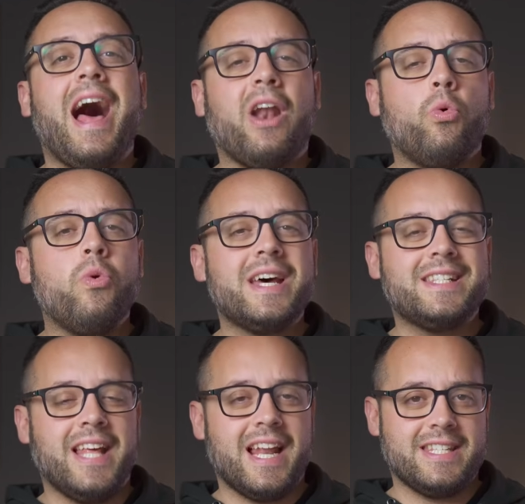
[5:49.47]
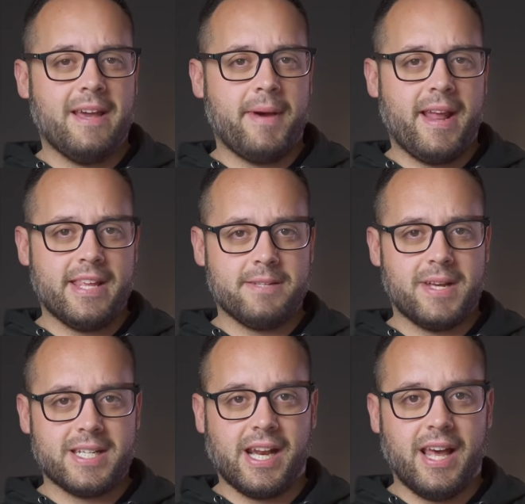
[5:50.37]
algunas de las llamaradas
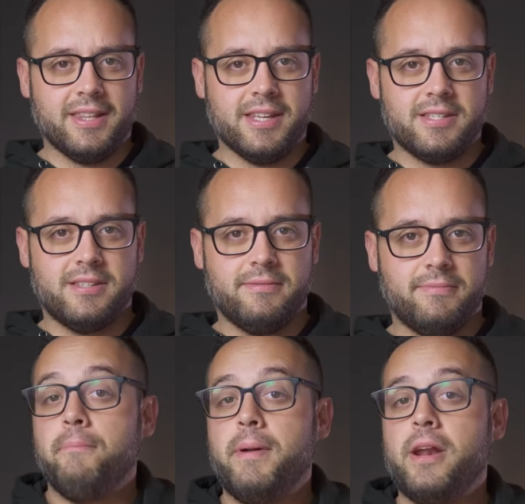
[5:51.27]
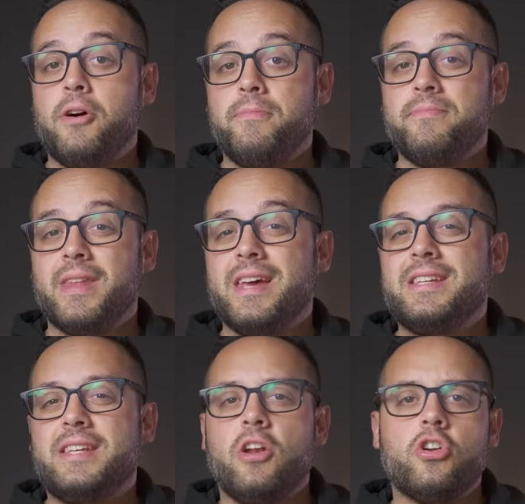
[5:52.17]
más grandes. Pero
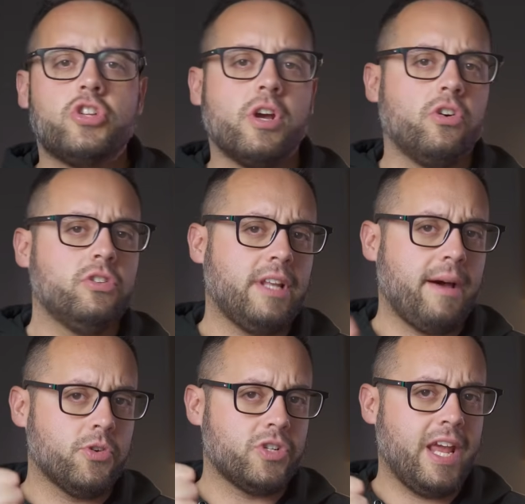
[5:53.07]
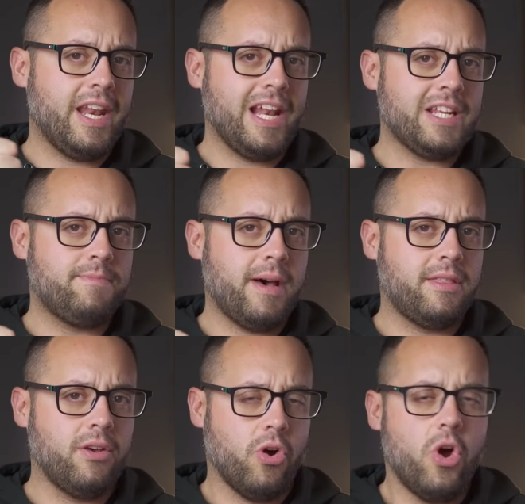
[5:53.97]
si no nos encontramos en el
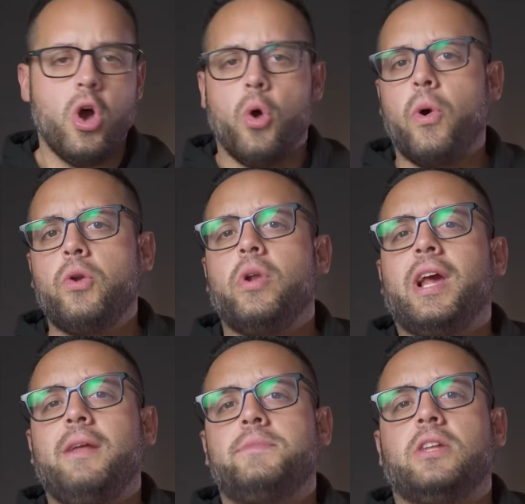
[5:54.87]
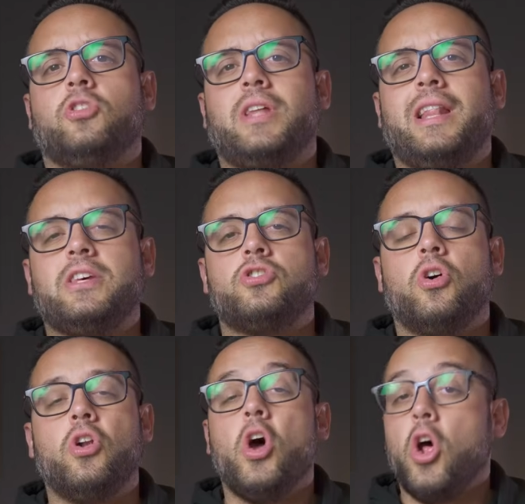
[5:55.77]
espacio o en un eclipse total de
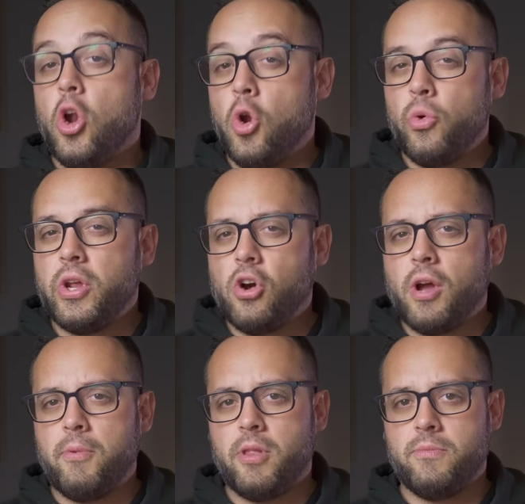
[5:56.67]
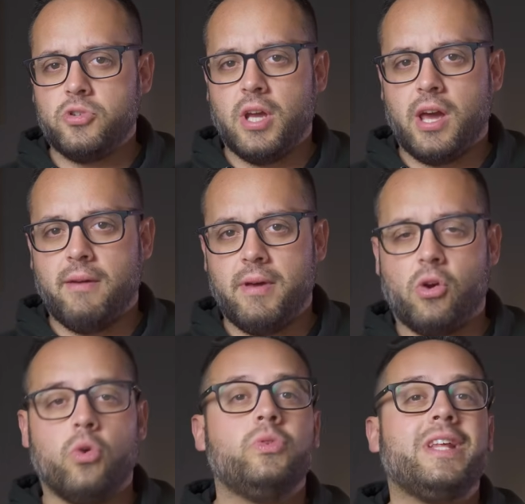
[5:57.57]
Sol, lo único que podremos llegar a ver
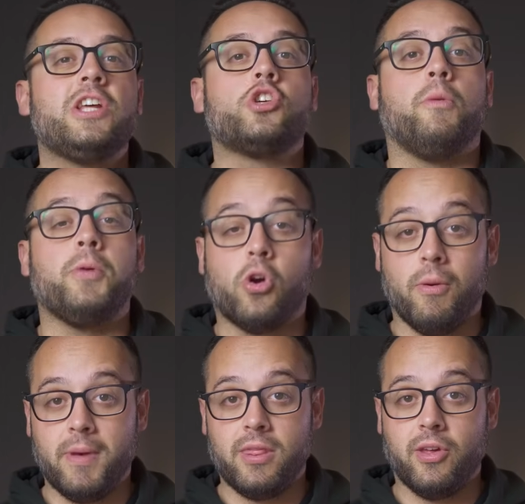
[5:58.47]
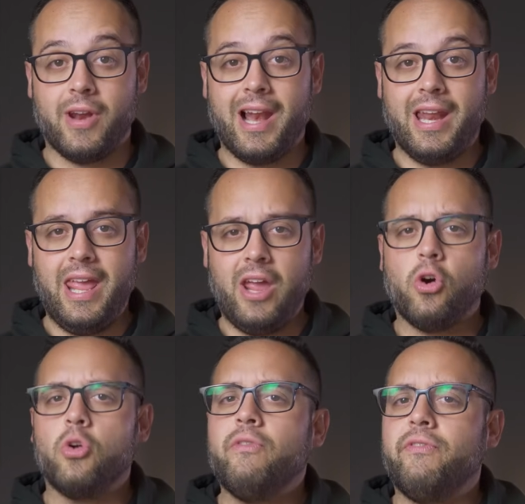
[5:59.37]
con un telescopio convencional y
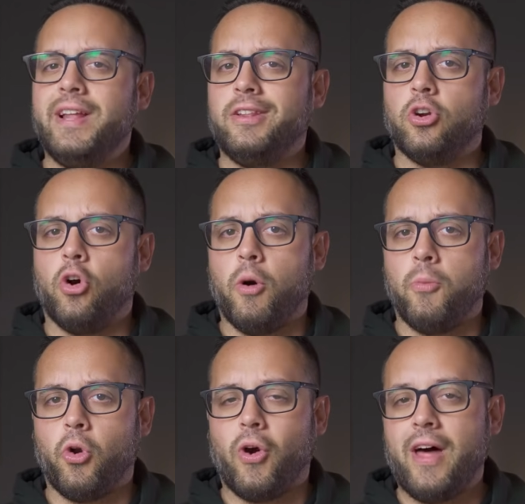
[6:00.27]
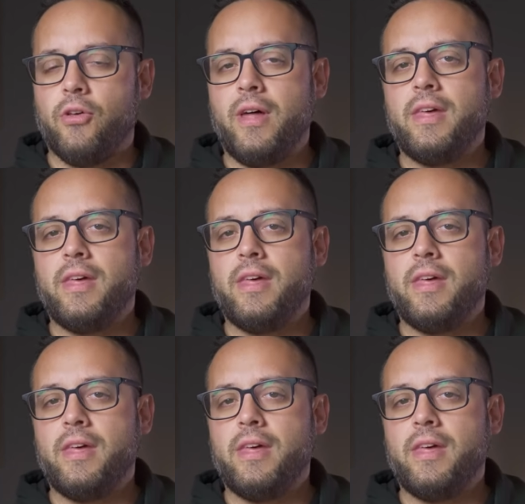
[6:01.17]
con un filtro homologado